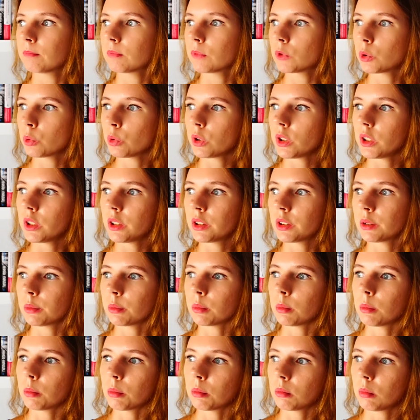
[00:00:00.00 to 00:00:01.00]

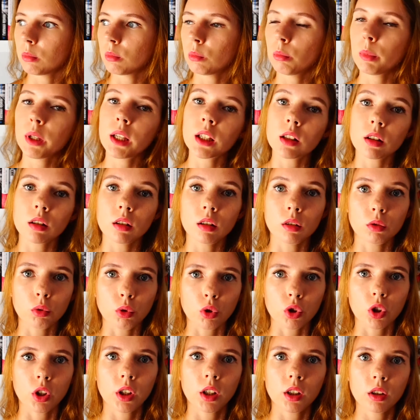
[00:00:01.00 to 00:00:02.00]
туризм, местный
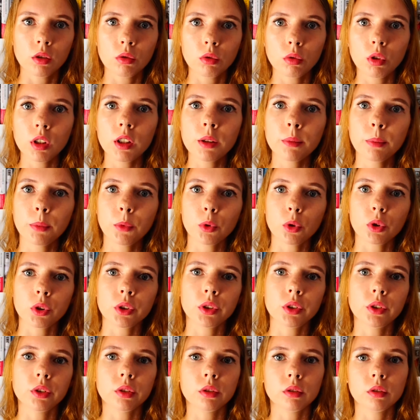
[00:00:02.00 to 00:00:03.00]
тоже есть туризм, то
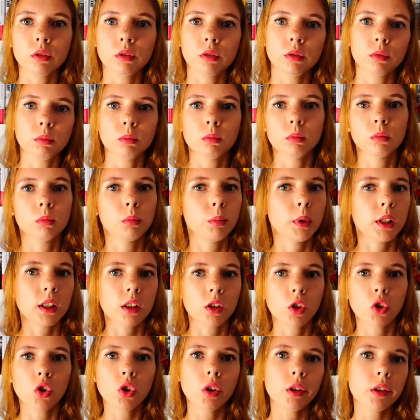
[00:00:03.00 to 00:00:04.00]
есть э,
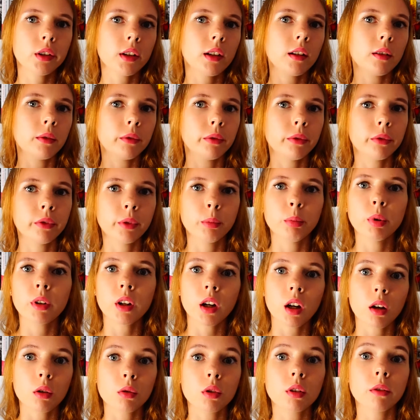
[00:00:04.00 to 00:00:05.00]
местные жители
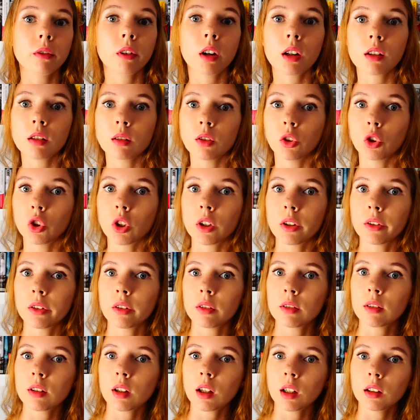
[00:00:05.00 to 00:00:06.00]
выбираются в разные
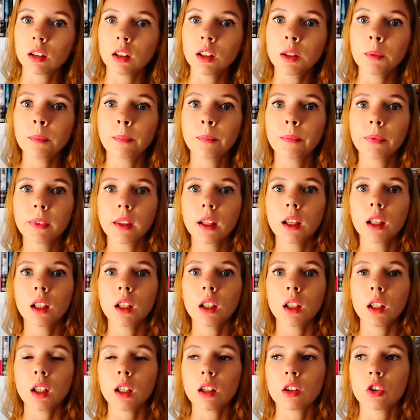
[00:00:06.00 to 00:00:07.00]
части страны,
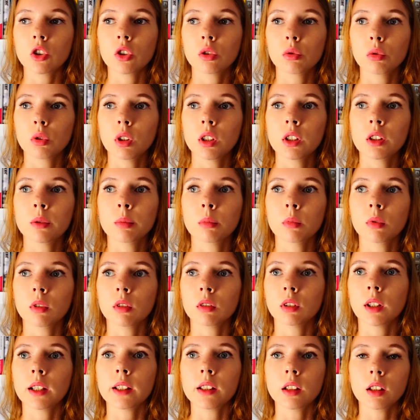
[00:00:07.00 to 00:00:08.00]
или же туризм
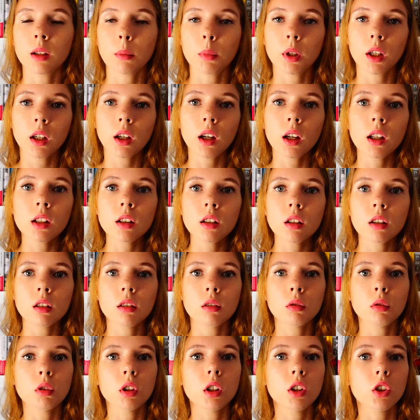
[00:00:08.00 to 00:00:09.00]
латиноамериканский,
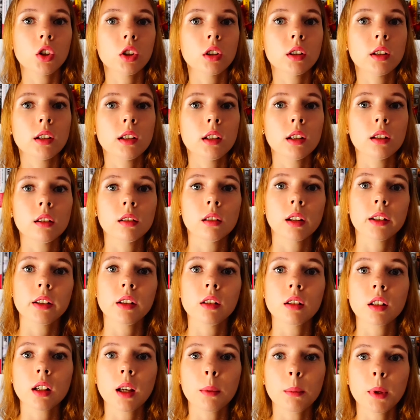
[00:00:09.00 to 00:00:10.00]
другие жители
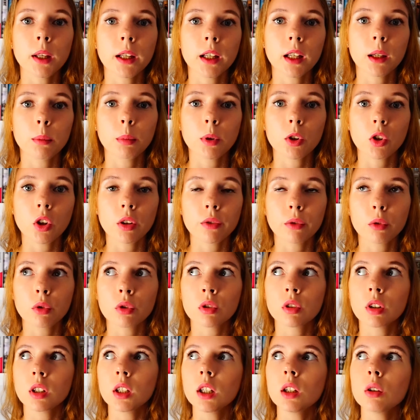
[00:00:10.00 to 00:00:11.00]
Латинской Америки приезжают в
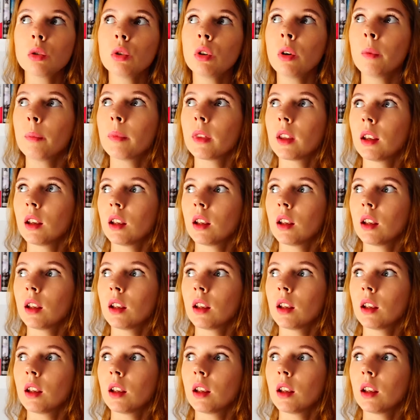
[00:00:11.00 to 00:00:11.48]
Коста-Рику,